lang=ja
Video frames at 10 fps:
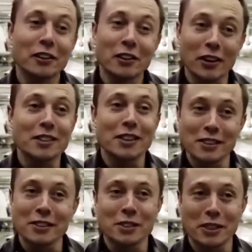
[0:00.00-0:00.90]
でね、
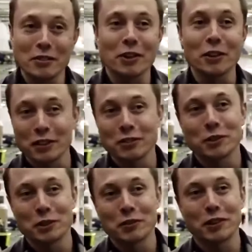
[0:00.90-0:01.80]
まあ
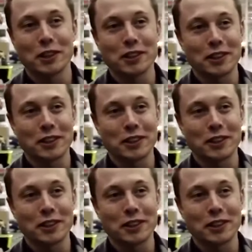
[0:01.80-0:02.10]
ボディとかね、